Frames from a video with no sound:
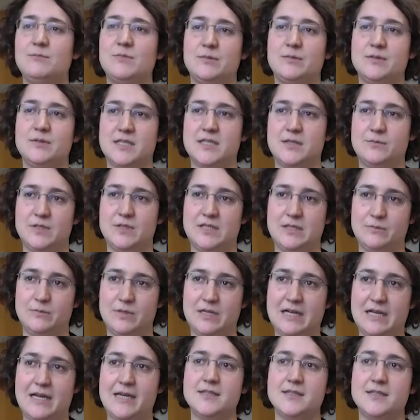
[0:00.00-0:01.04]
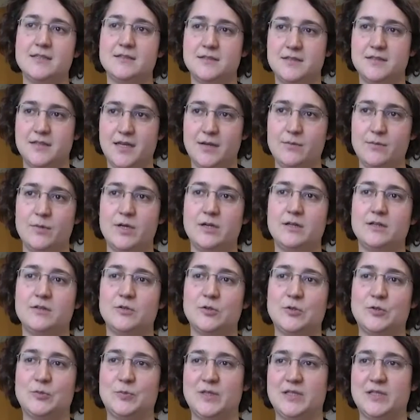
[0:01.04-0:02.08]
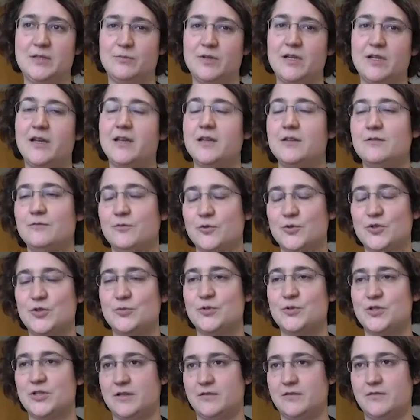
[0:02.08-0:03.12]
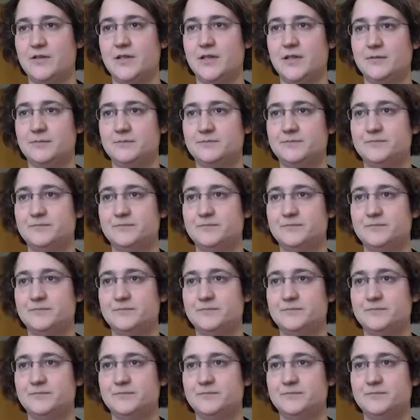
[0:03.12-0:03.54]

aber sich mit dem gleichen Thema und mit dem gleichen Wunsch beschäftigen.